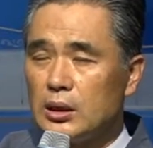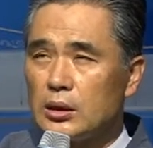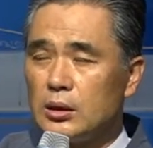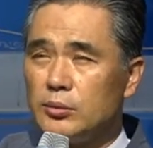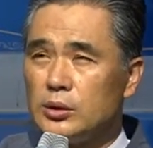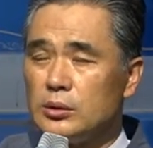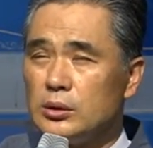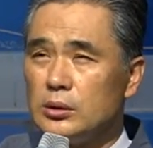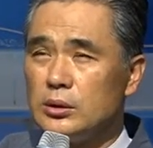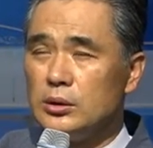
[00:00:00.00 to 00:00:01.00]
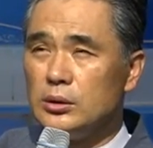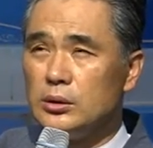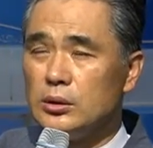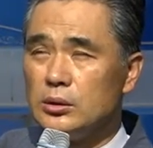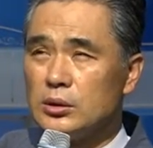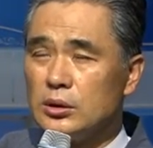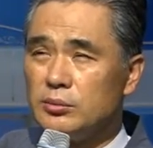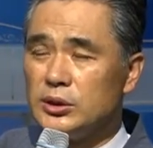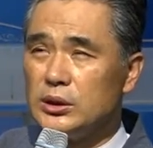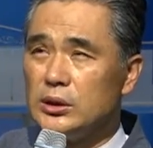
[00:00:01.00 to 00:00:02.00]
그러면
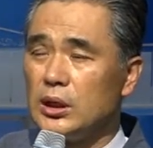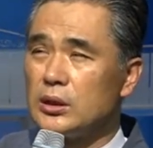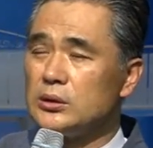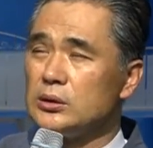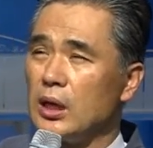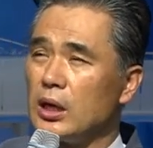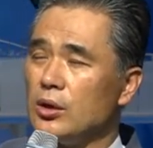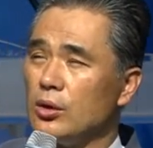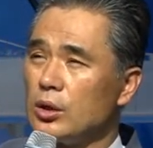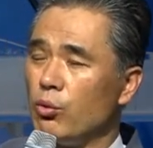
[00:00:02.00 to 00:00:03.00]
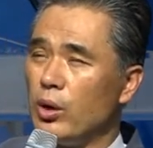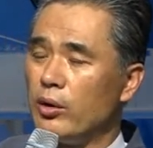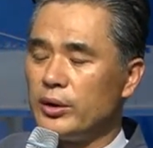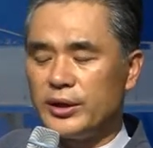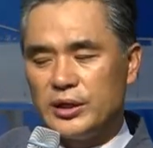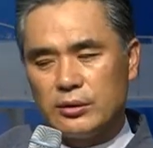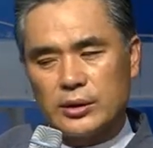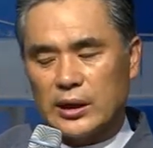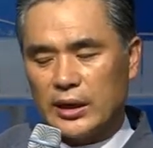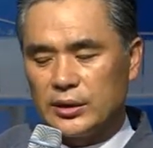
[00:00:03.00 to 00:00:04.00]
그러면 인간은 내가 여기에 왜 왔나?
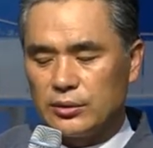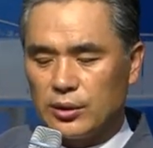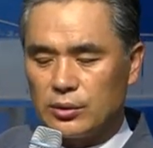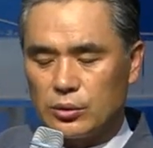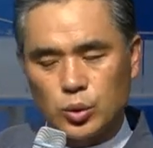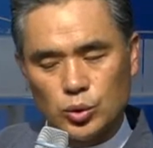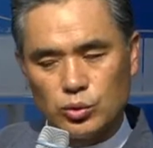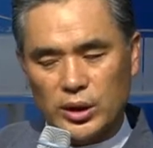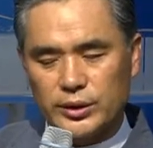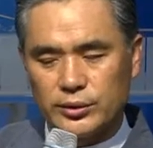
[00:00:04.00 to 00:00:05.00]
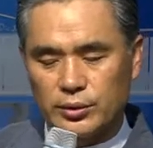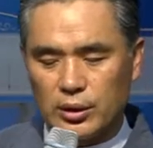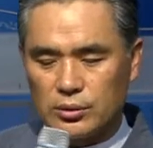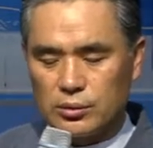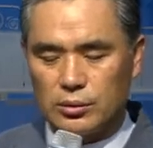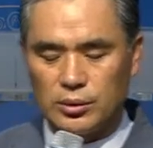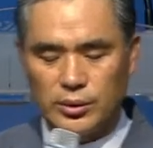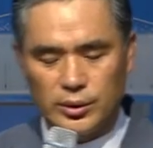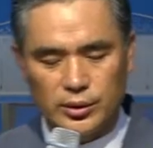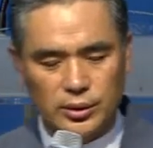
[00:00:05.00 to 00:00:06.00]
이거는 아닌 것 같고 돈도 아닌 것 같고
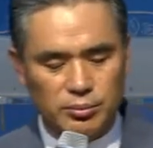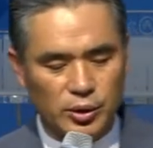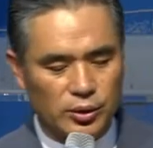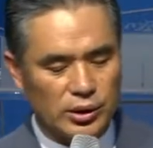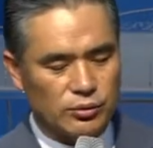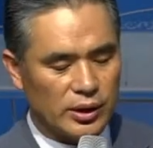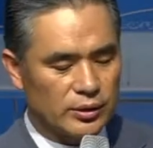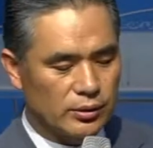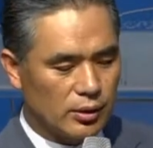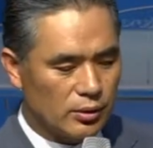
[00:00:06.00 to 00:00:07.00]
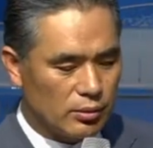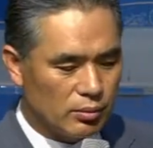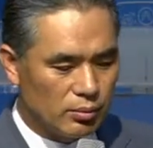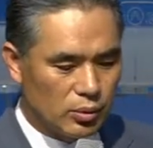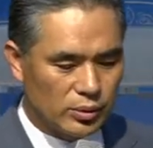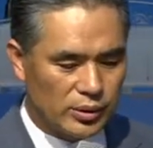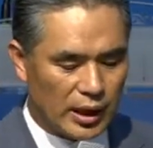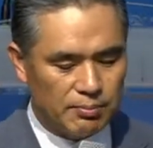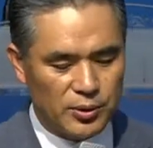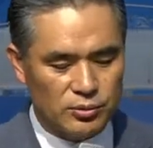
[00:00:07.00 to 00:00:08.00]
이거 명예도 아닌 것 같고 뭐
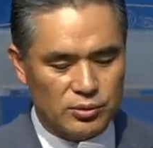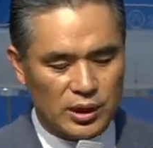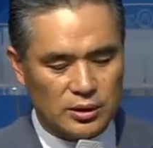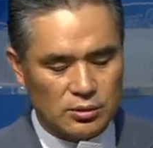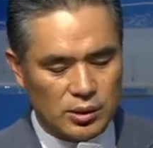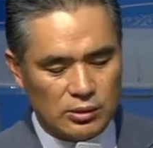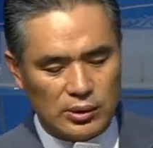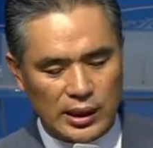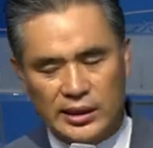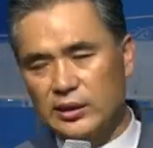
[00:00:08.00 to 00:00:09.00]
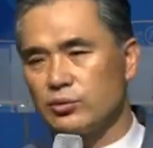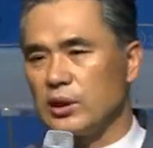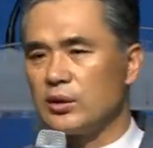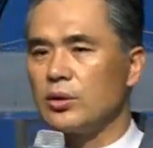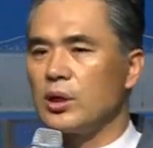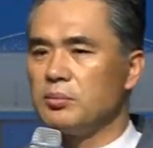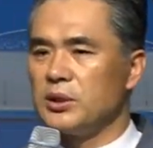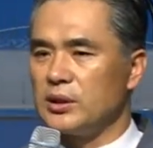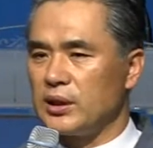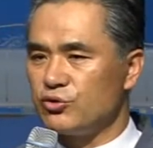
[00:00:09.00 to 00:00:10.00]
남편도 다 떠나고 아내도 다
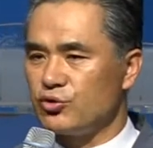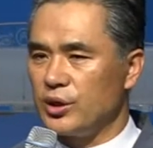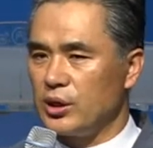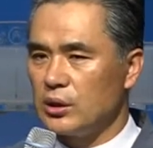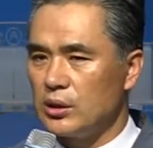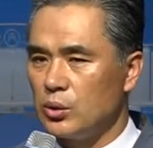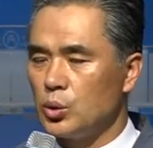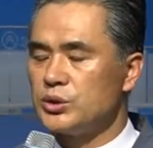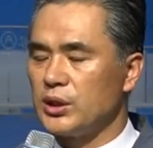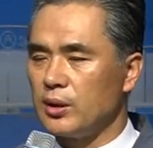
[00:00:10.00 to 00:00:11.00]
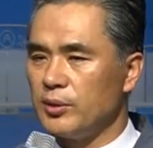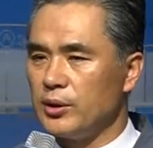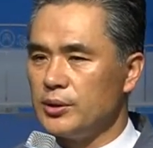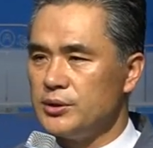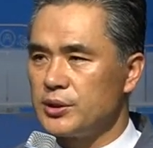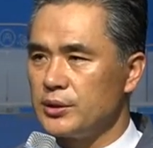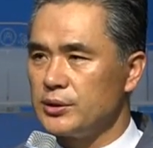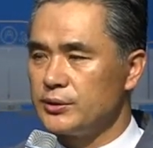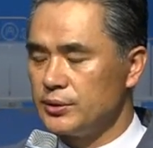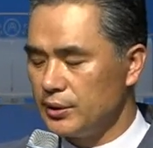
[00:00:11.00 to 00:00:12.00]
떠납니다 나중에 혼자 남아요
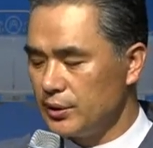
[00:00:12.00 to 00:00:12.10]
인생은